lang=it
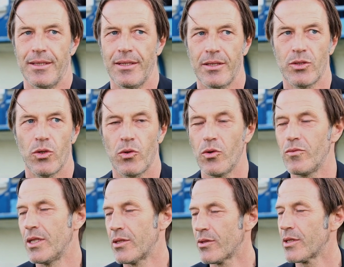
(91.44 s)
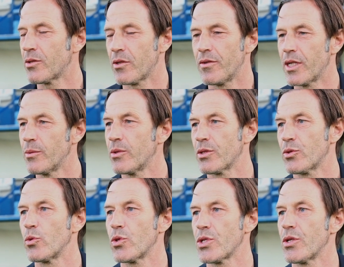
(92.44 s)
e sono convinto che troveremo una
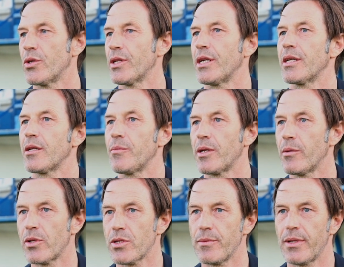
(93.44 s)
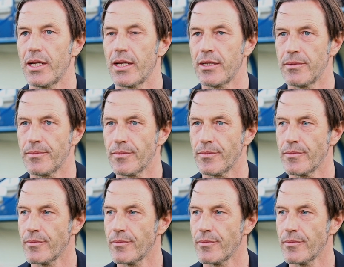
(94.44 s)
soluzione anche per la prossima gara.